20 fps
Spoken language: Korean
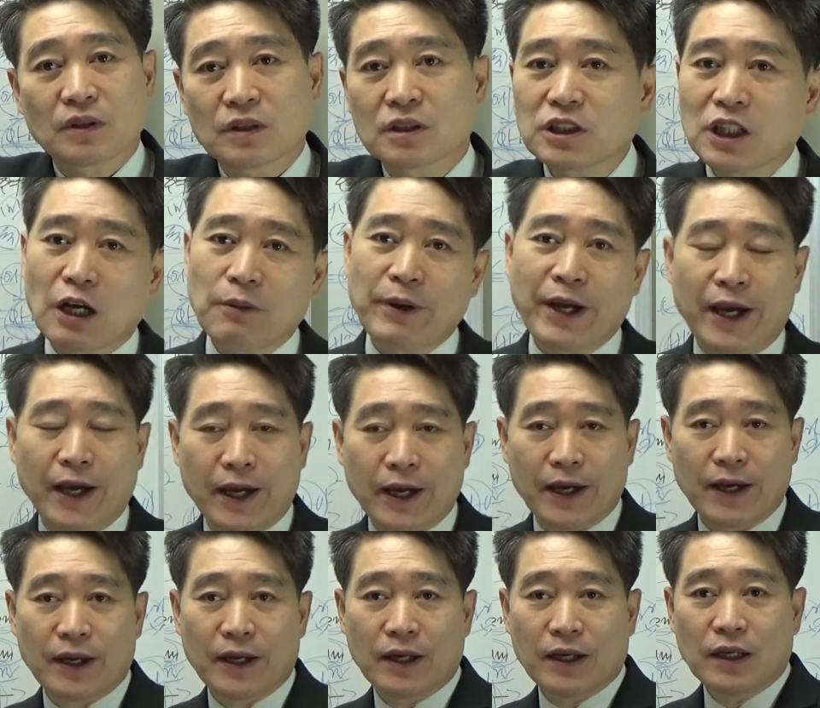그
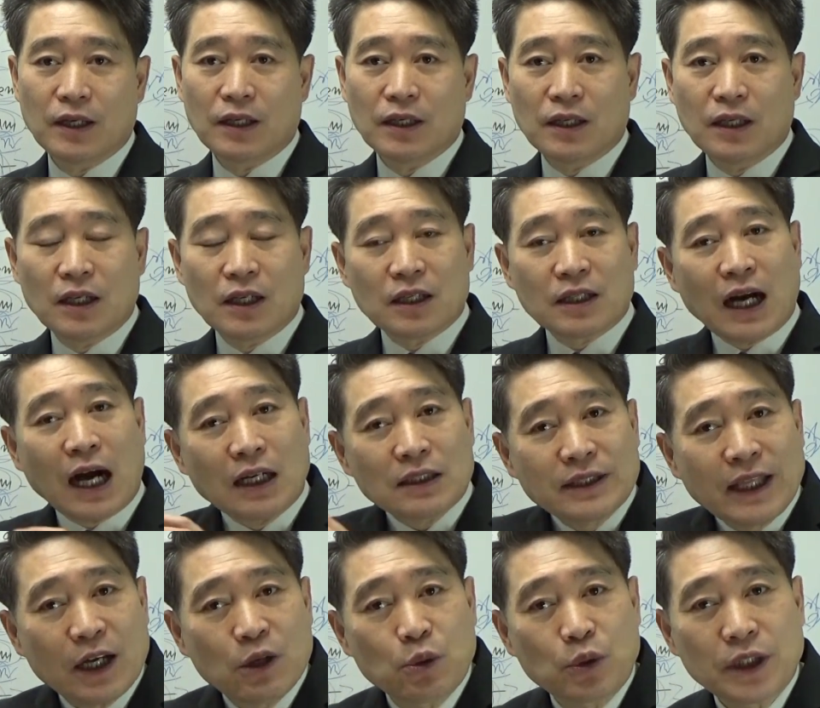다음에
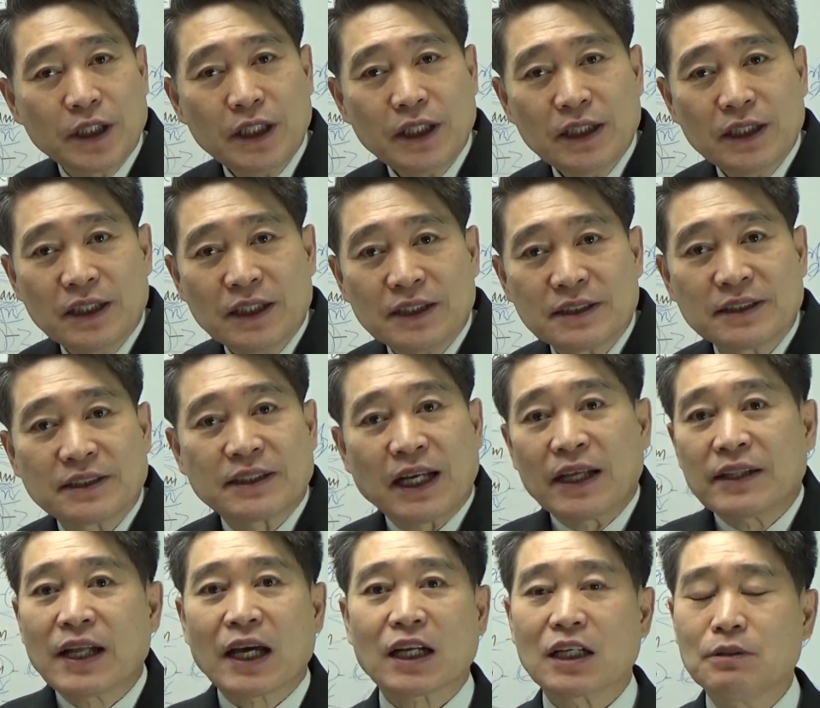강태공이
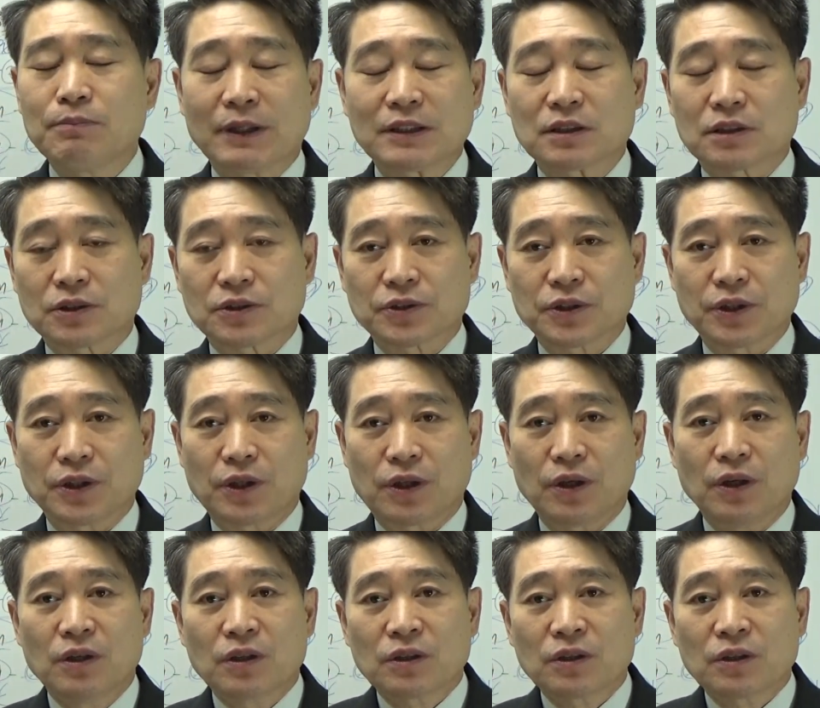제나를 만들었어요.